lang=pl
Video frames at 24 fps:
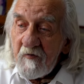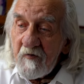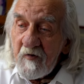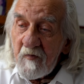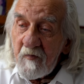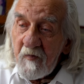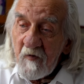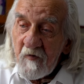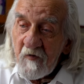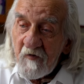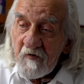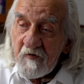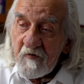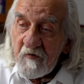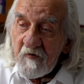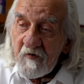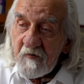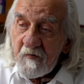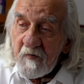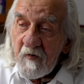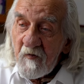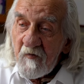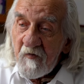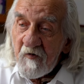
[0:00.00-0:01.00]
i położył
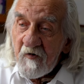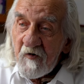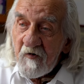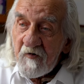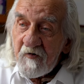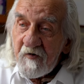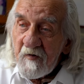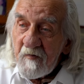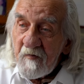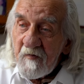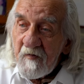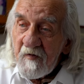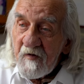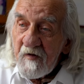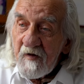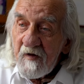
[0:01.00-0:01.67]
z powrotem.